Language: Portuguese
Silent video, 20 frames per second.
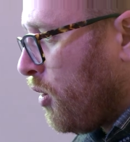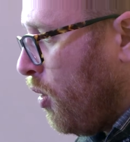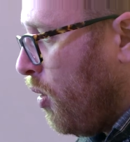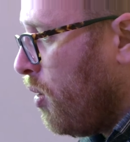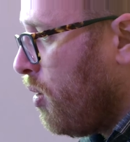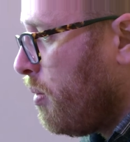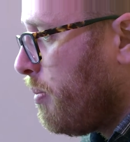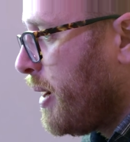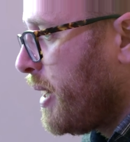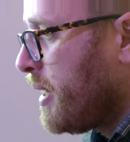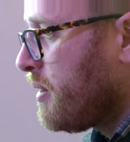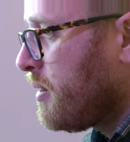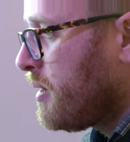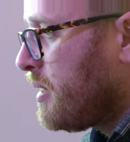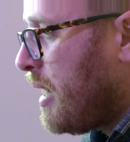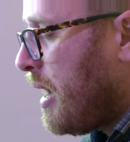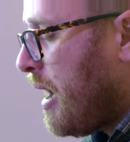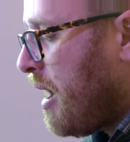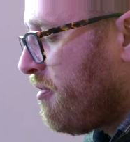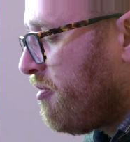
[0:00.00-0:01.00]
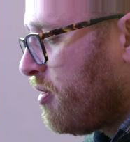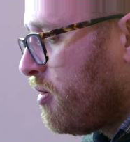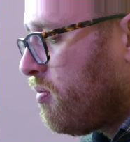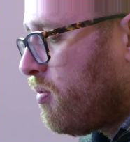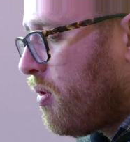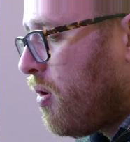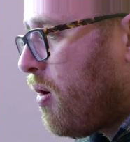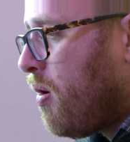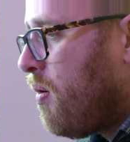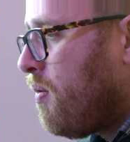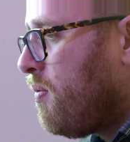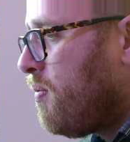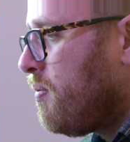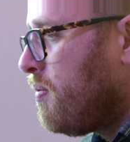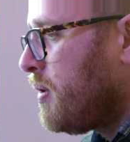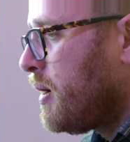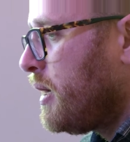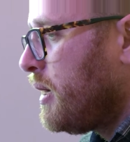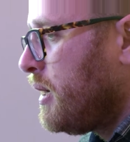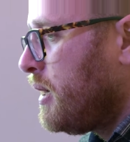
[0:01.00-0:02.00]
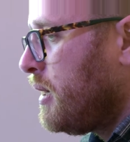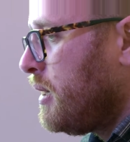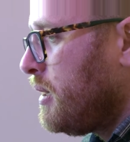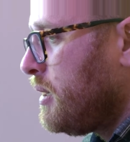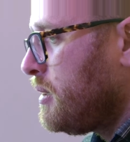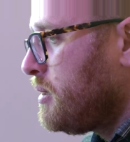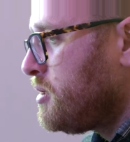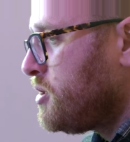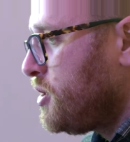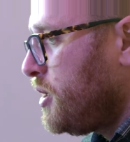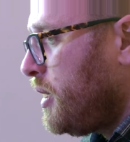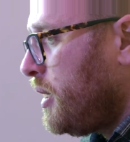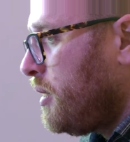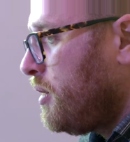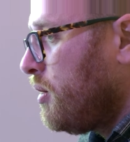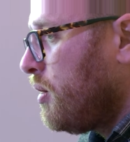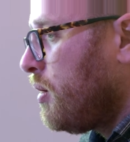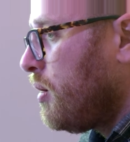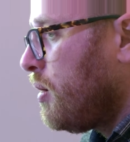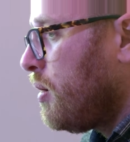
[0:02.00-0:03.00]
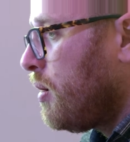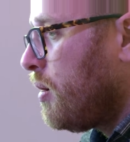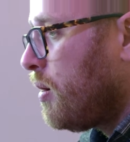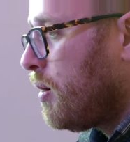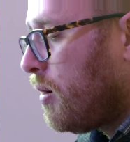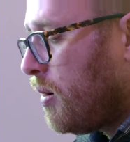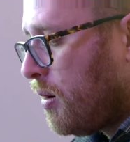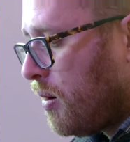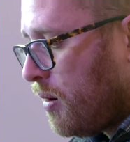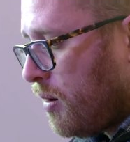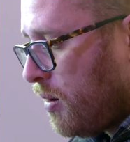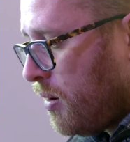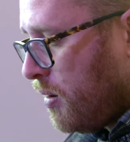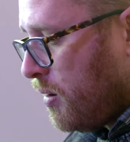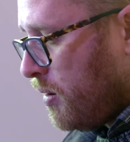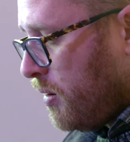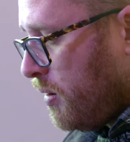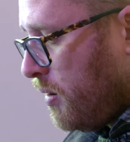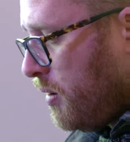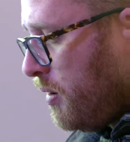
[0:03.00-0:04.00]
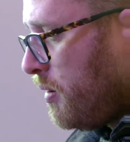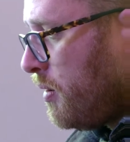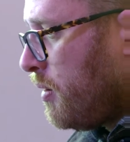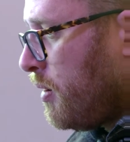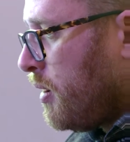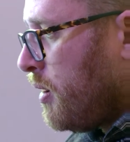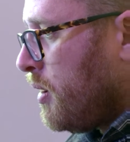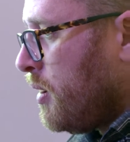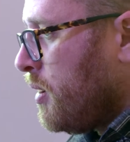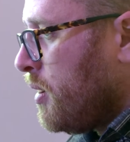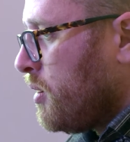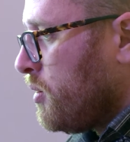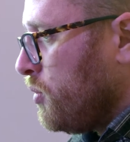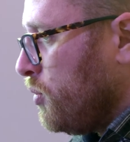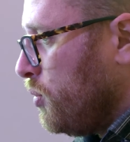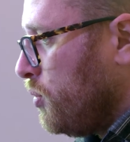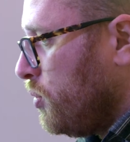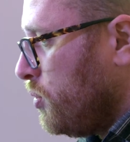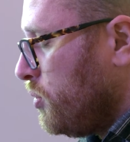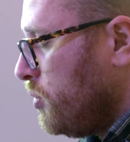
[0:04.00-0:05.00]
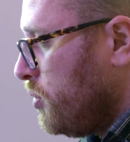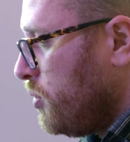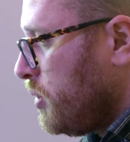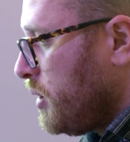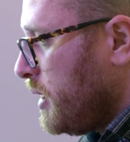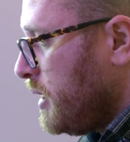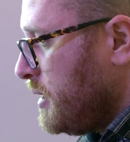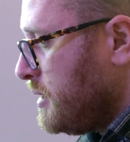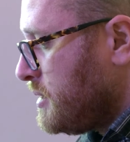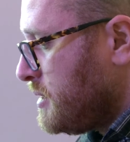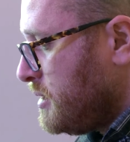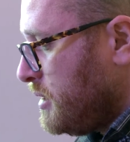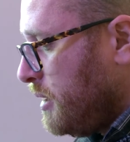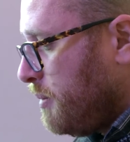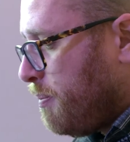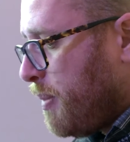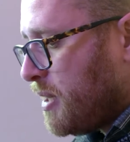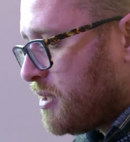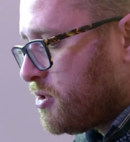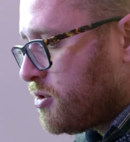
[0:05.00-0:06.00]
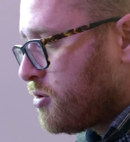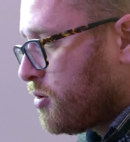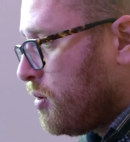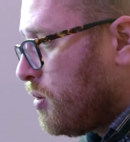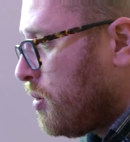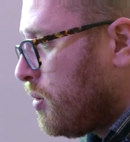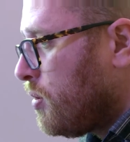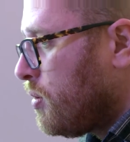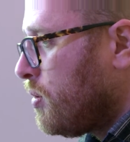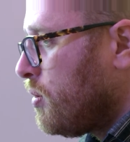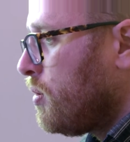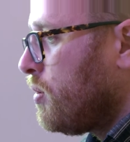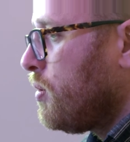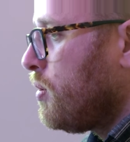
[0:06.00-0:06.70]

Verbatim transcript: Comentavam com um grande dor tudo o que se passou